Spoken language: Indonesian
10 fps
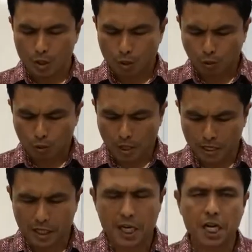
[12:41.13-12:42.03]

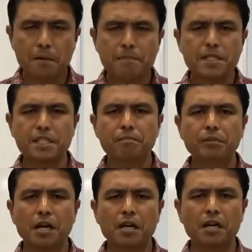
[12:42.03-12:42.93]
Tuhan Allah
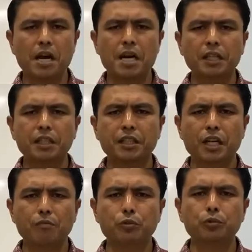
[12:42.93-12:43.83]
mencipta langit
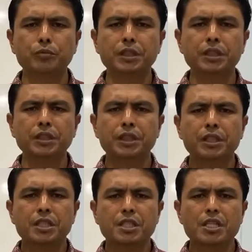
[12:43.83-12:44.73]
dan bumi
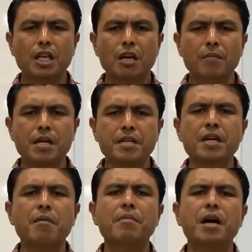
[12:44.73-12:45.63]
selama
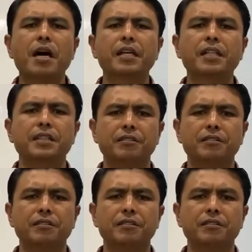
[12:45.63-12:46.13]
enam hari.